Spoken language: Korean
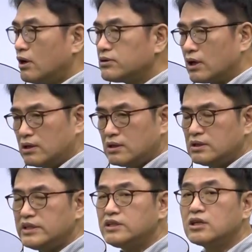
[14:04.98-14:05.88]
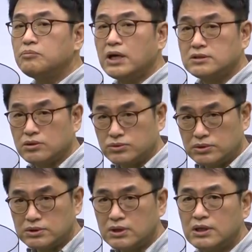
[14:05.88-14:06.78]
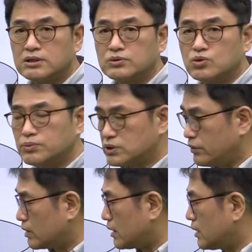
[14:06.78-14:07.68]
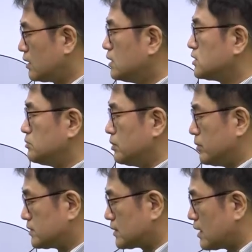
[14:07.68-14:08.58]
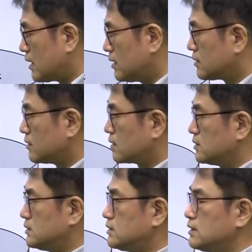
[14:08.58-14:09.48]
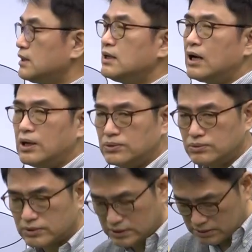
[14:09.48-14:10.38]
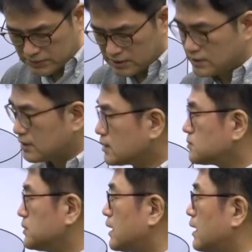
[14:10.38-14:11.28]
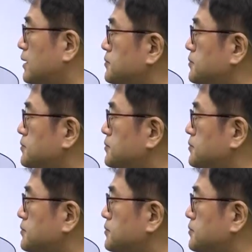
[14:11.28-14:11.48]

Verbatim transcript: 연결 인터페이스 해주는 그런 소프트웨어가 DBMS다라는까지 알고 계시면 되겠습니다.